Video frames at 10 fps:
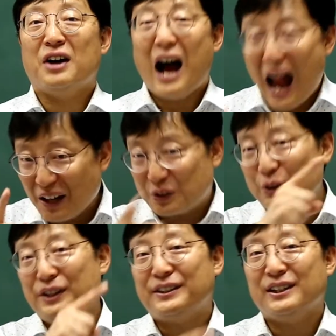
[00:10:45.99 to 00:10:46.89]
할 수
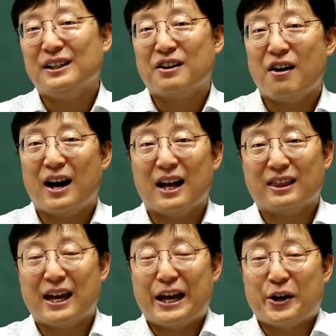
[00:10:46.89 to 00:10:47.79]
있을 것
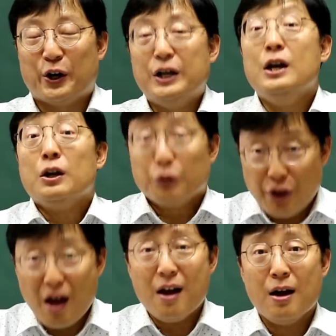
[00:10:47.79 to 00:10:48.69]
같아요. 네,
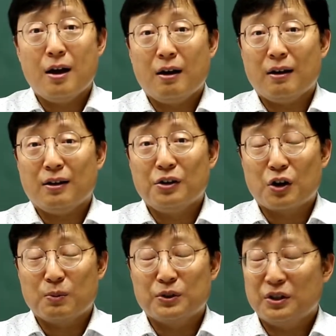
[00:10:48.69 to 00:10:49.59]

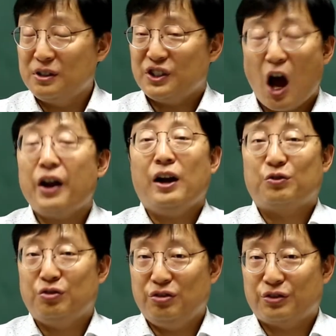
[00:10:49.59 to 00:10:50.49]
여러분은 잘할
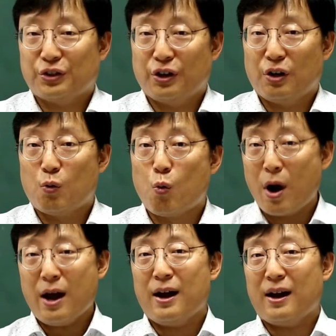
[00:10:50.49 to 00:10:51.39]
수 있어요.
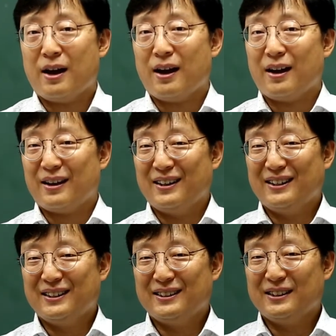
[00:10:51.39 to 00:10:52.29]
왜?
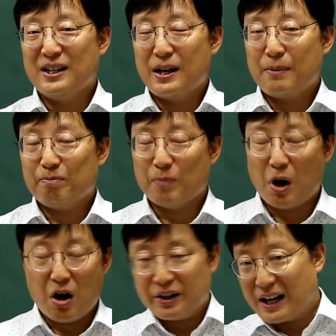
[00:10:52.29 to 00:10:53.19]

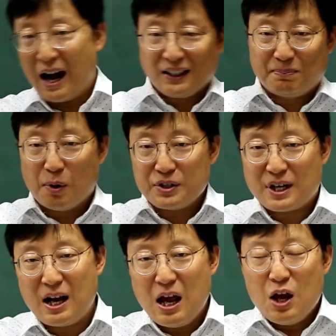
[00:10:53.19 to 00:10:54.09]
머리가
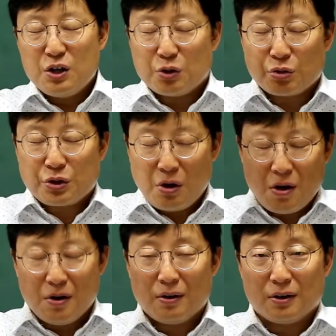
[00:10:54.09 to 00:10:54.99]
스펀지라 숑숑,
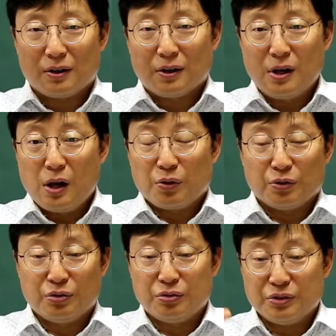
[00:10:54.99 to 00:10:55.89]

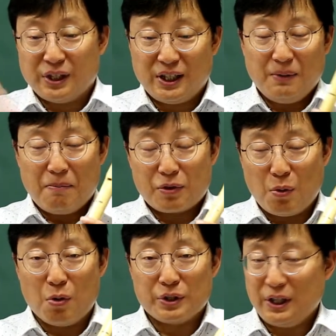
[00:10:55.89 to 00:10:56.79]
눈이,
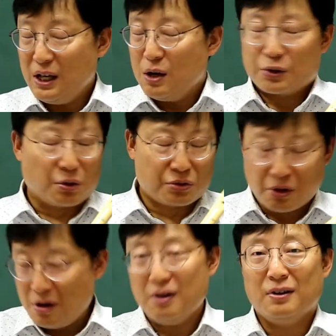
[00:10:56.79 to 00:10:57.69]
손이 숑숑,
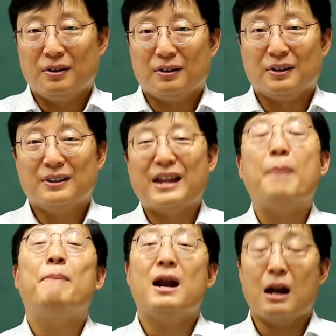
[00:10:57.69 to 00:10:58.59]
다
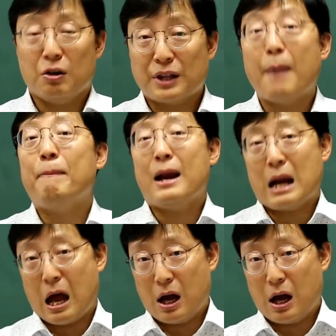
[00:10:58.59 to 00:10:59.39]
빨라요. 다 빨라.